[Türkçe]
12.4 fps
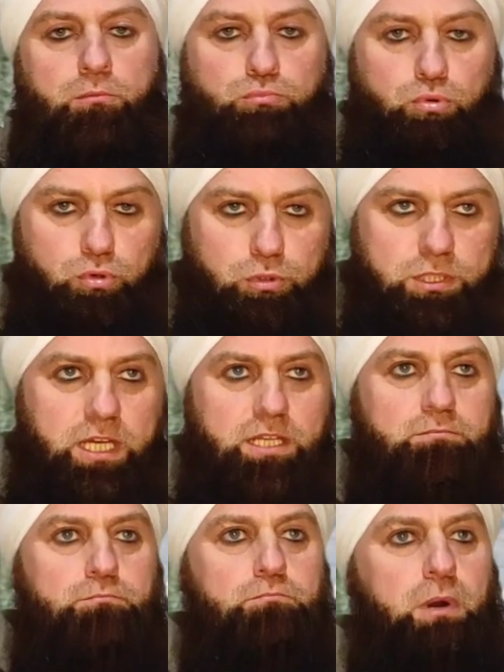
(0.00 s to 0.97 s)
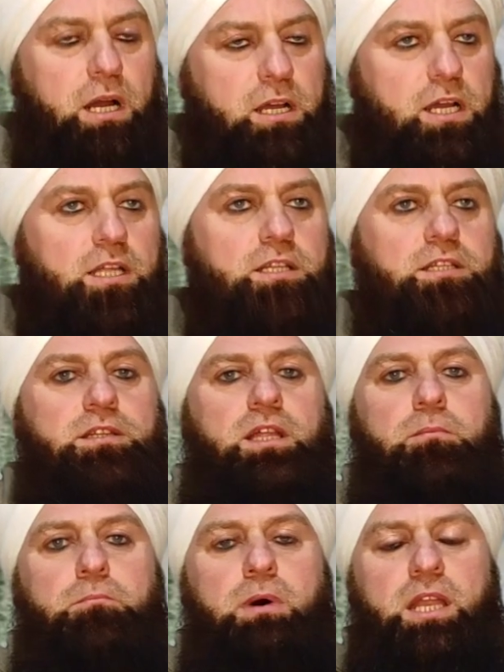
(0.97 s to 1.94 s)
Bu ülkenin
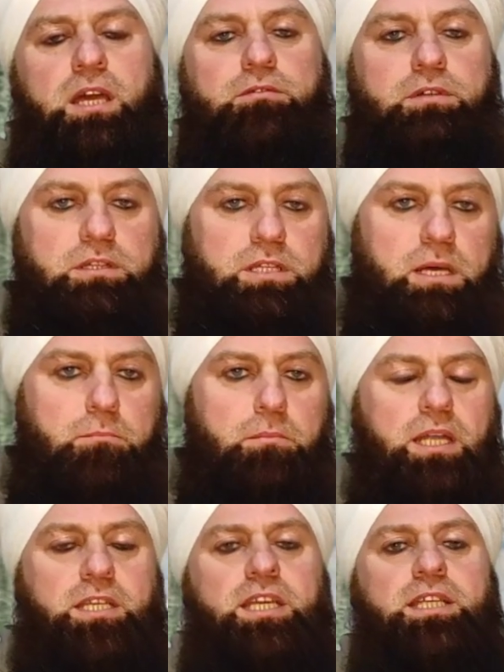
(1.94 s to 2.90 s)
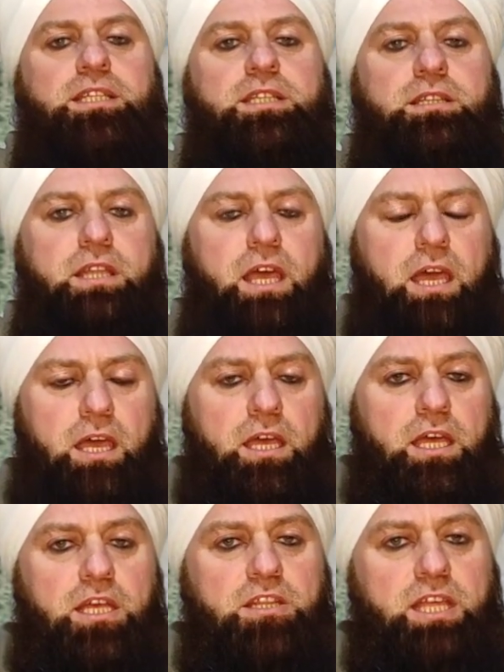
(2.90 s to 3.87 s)
bakkalında, manavında, marketinde,
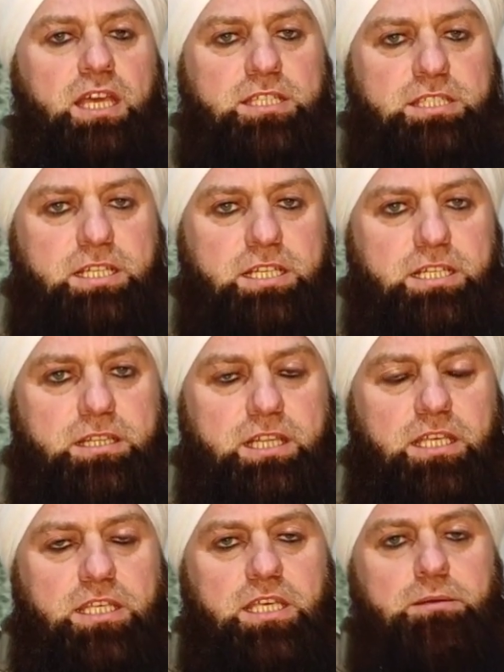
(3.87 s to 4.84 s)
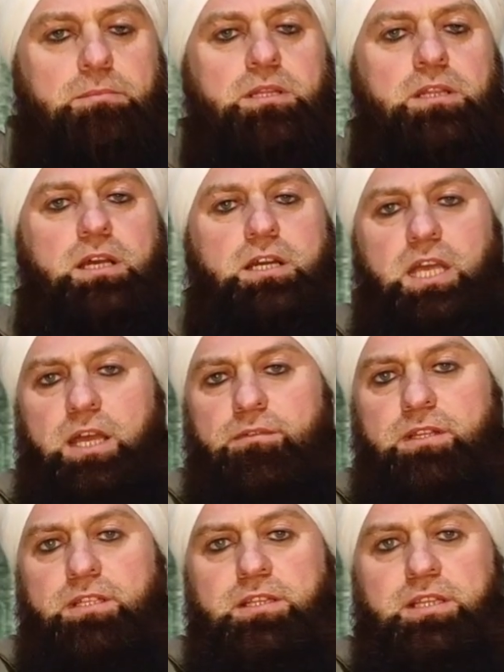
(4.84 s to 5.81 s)
tekstilinde, giyiminde,
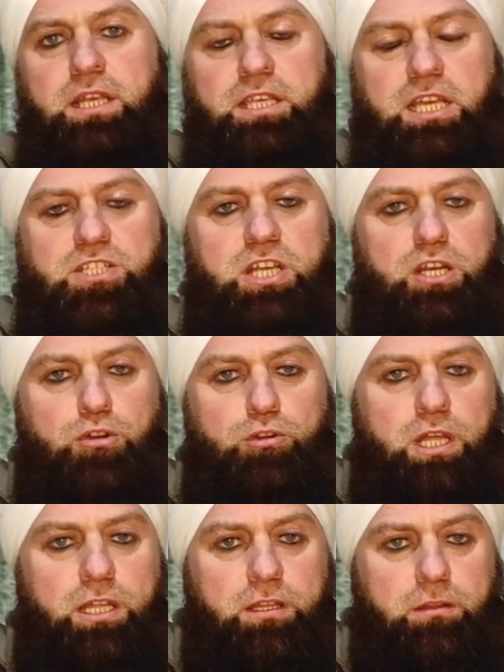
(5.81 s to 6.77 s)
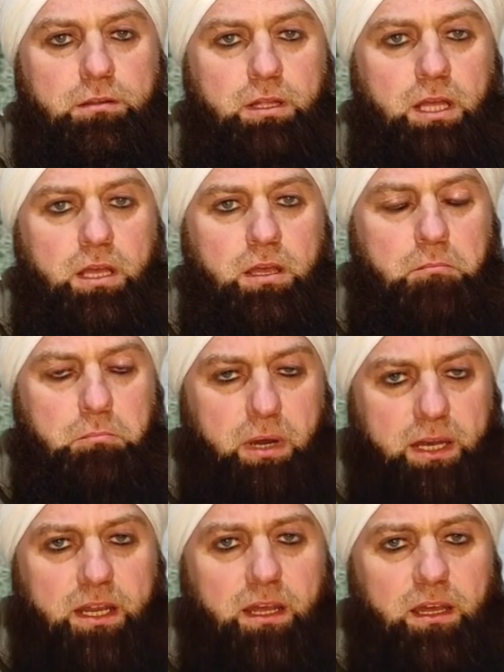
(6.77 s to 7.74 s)
kıyafetinde geçerli olan
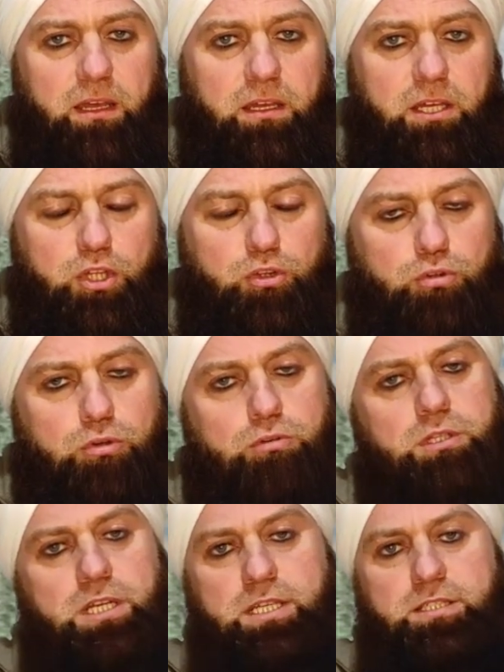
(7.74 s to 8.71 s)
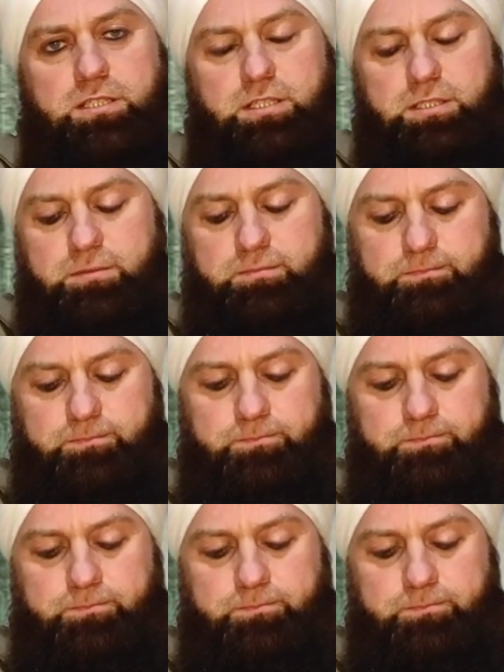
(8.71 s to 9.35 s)
para Türk lirasıdır